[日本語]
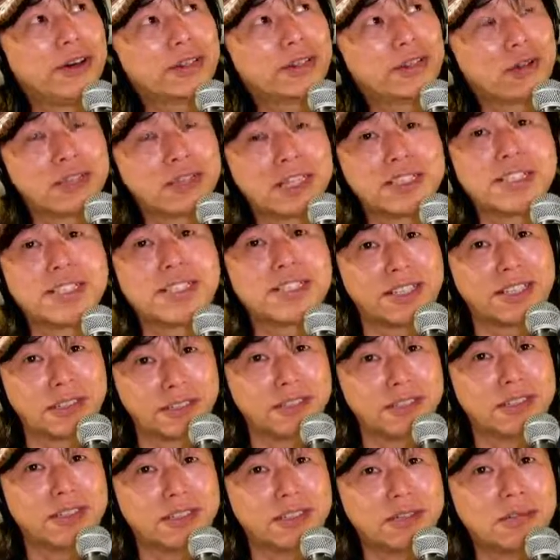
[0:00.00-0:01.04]
取り扱って
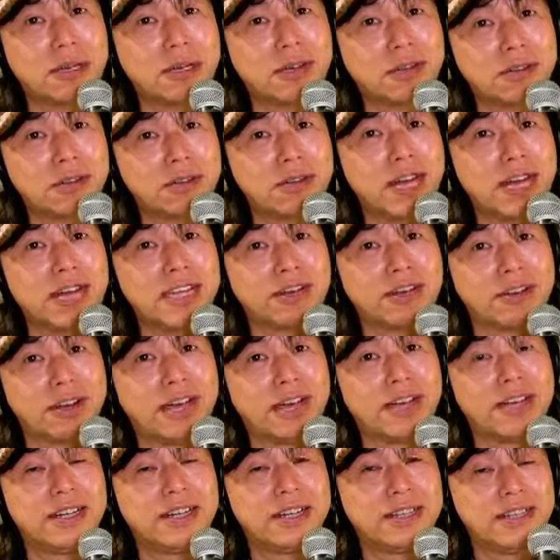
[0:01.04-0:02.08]
る、まあ、こういうライト
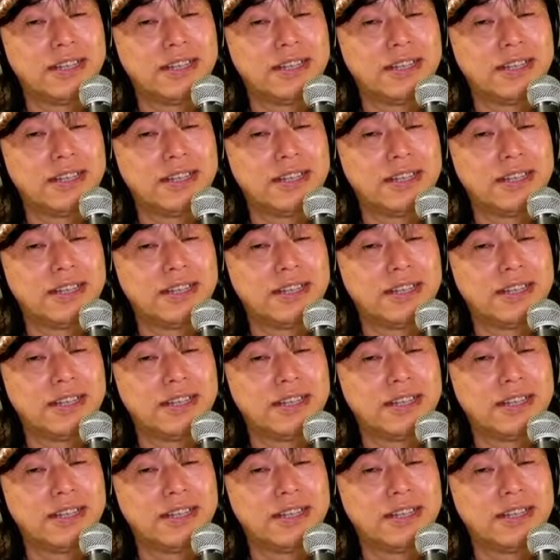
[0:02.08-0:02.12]
な